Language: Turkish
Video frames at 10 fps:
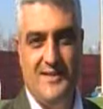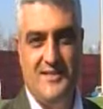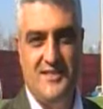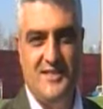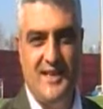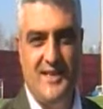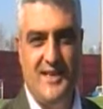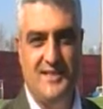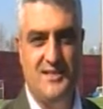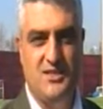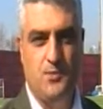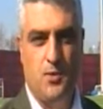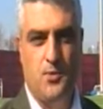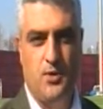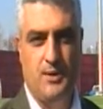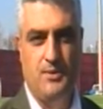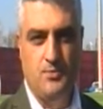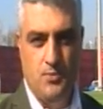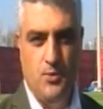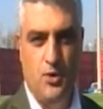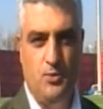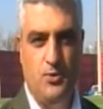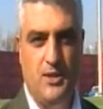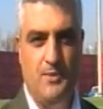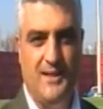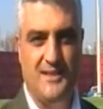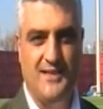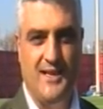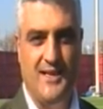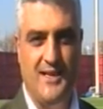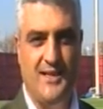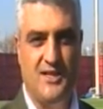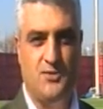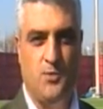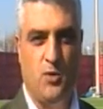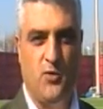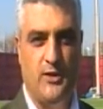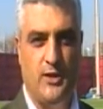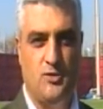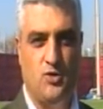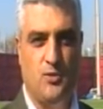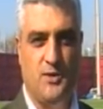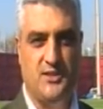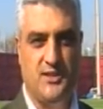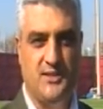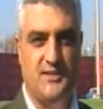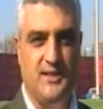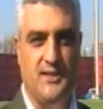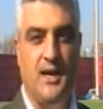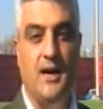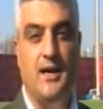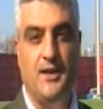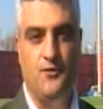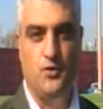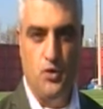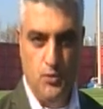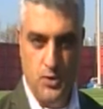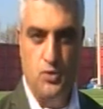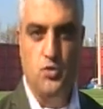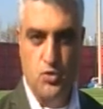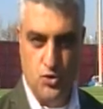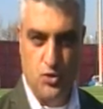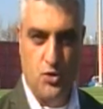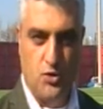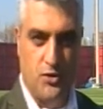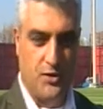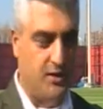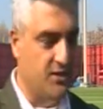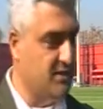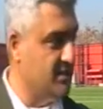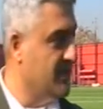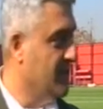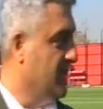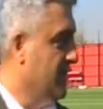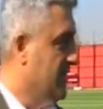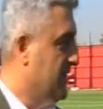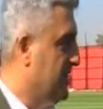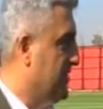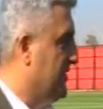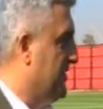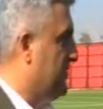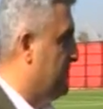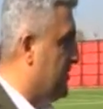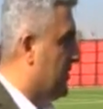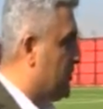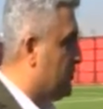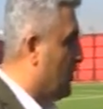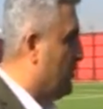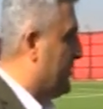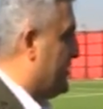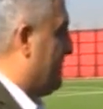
Sevgili seyirciler Engelsiz Spor programının bu bölümünde Bedensel Engelliler Spor Federasyonu Başkanı Sayın Arif Ümit Uztürk'ü konuk edeceğiz. Ee, bir yıl dolmadı